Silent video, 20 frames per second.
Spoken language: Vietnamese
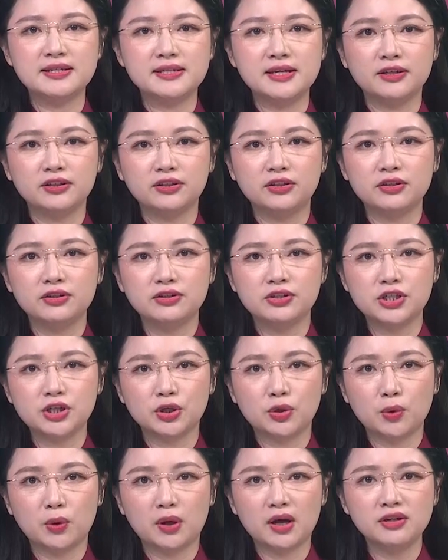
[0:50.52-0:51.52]
diện thường
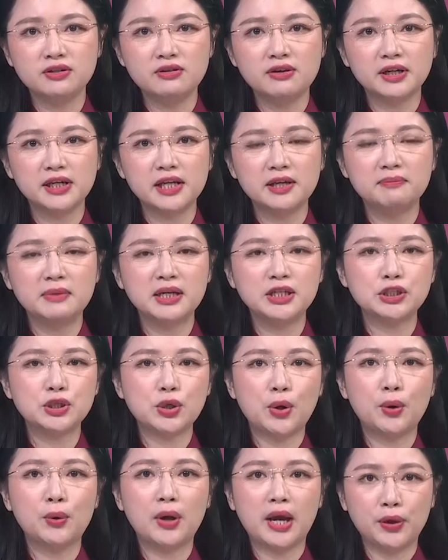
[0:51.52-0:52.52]
trực của các nước Liên minh
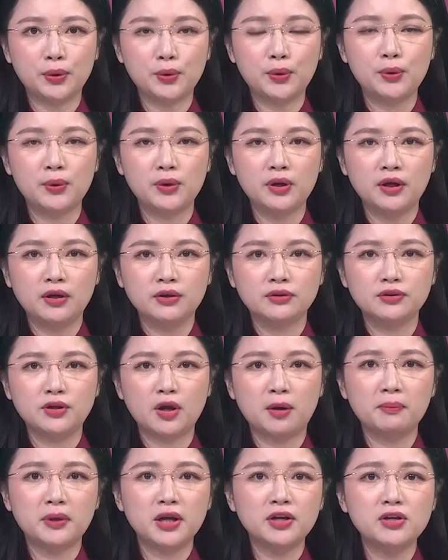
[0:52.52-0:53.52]
châu Âu EU,
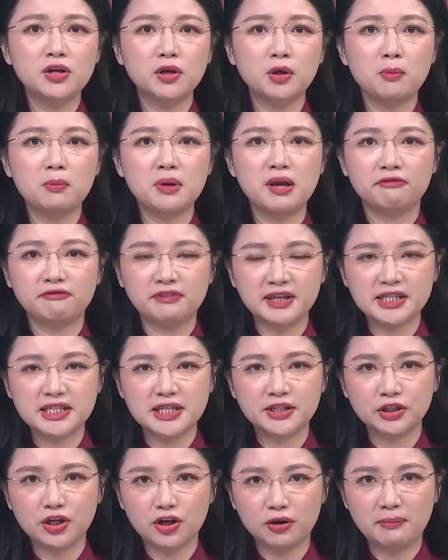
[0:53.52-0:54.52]
nhóm các nước công nghiệp phát
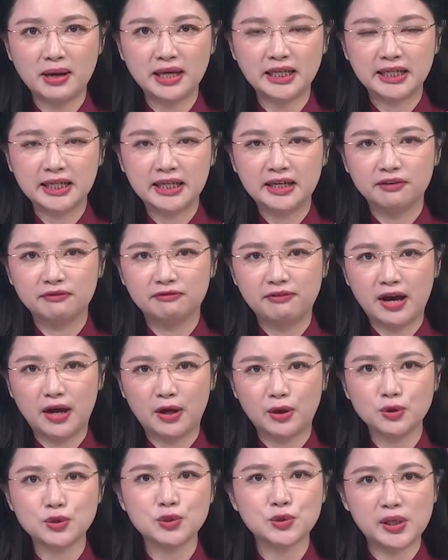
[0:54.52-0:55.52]
triển G7 và
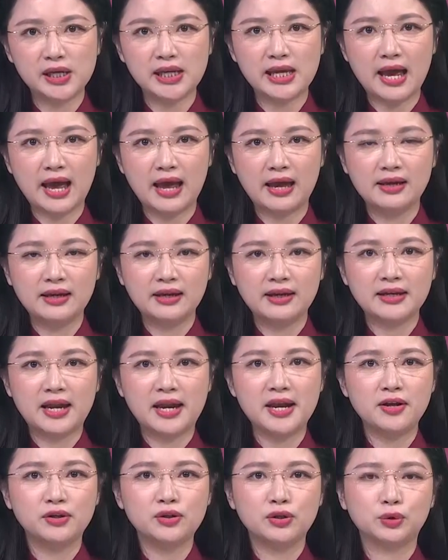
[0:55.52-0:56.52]
Australia đã
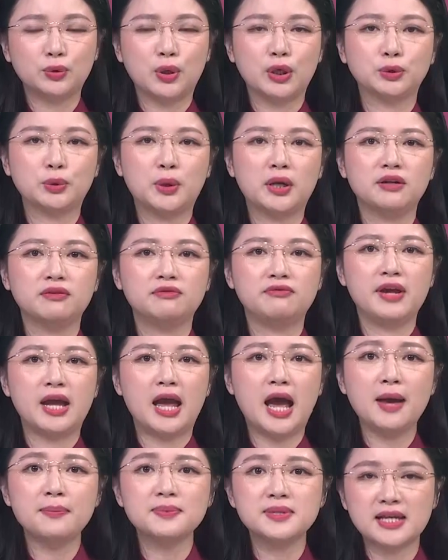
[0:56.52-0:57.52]
đạt được thỏa thuận về
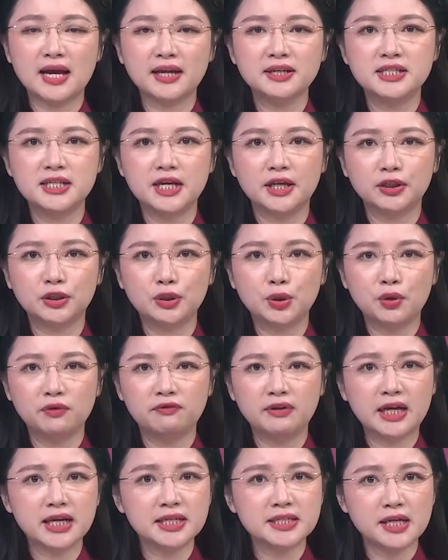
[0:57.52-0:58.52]
áp giá trần đối
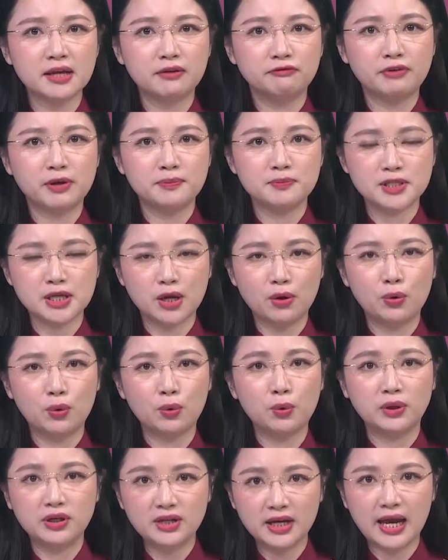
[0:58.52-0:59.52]
với các sản phẩm dầu
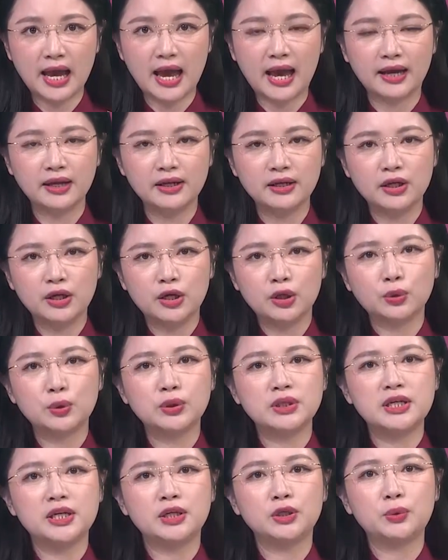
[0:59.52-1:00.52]
của nước Nga. Tuy
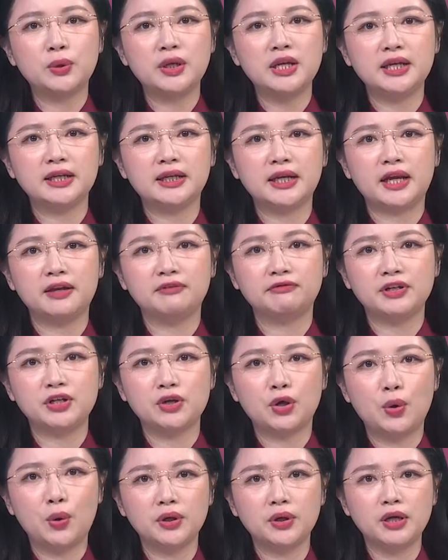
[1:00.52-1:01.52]
nhiên, quyết định này phải
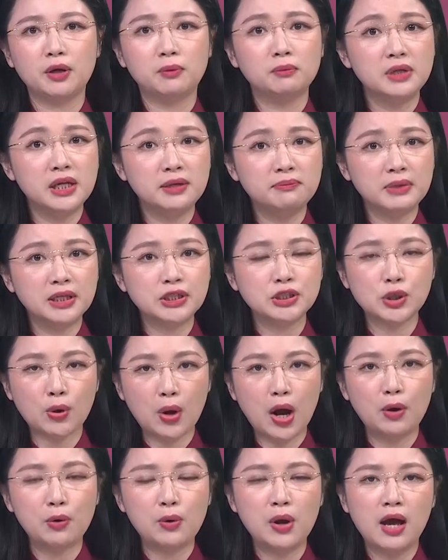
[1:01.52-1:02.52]
được đồng Liên minh châu
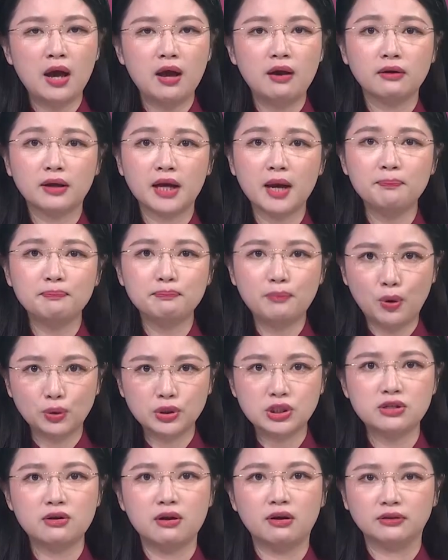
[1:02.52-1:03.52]
Âu ở cấp Bộ
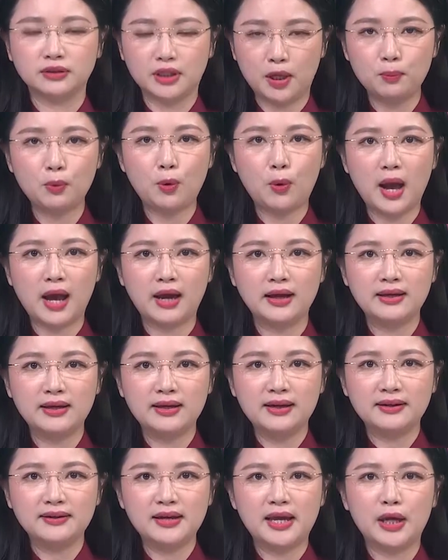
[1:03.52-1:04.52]
trưởng thông qua
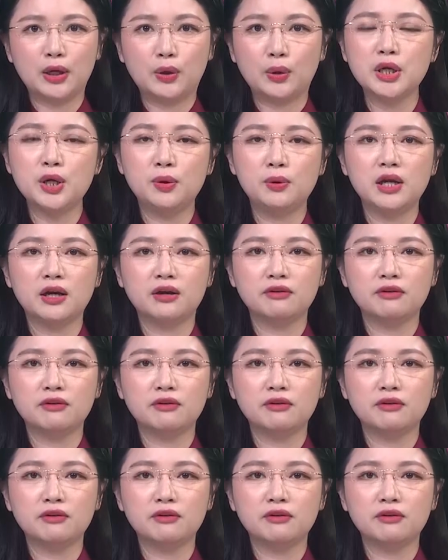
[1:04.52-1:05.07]
để có hiệu lực